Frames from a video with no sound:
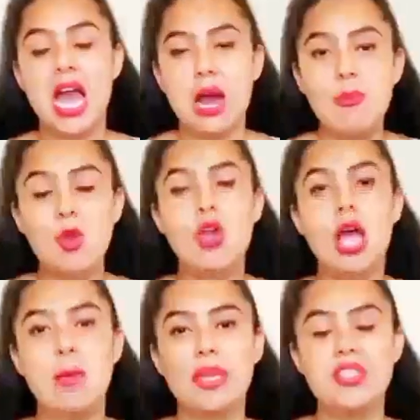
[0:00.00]
हम लोग
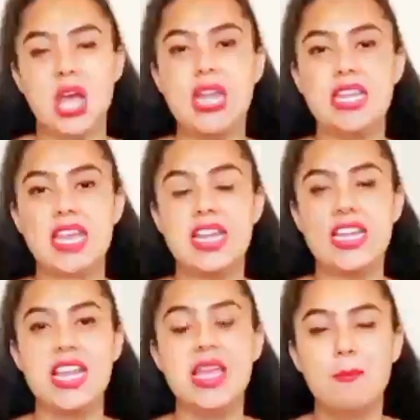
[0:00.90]
आपकी जान के
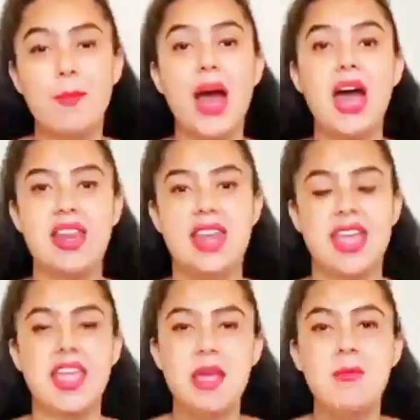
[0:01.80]
लिए बाहर
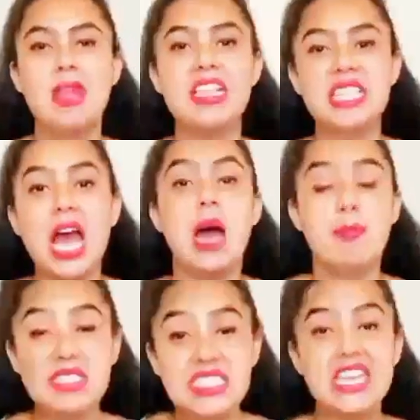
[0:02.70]
है प्लीज
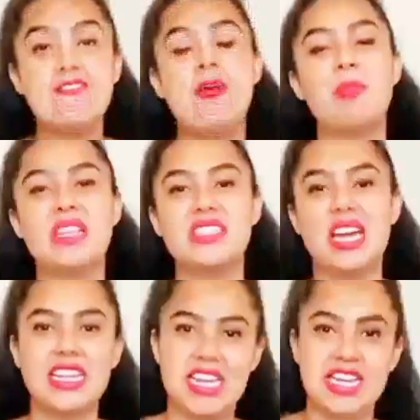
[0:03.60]
आप सिर्फ अपनी
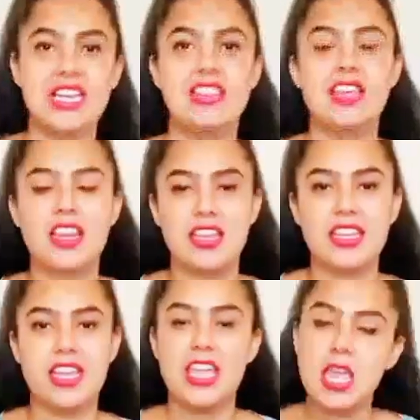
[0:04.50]
जान के लिए अंदर
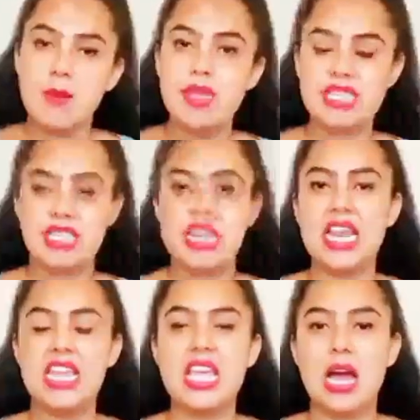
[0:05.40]
रहिए बस इतना
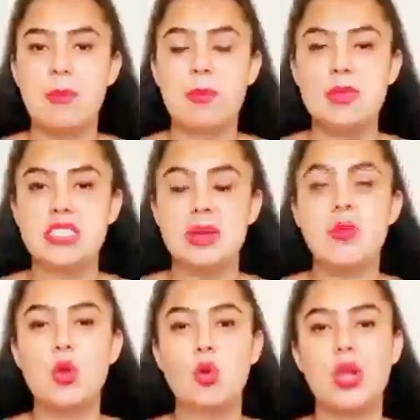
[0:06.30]
ही आप सब
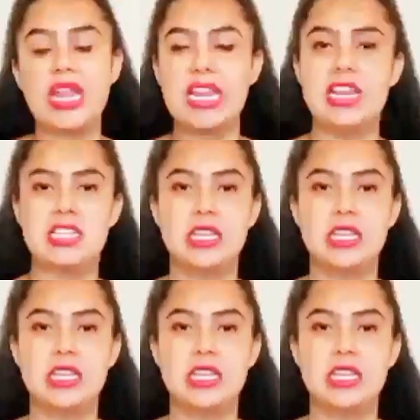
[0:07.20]
लोगों के लिए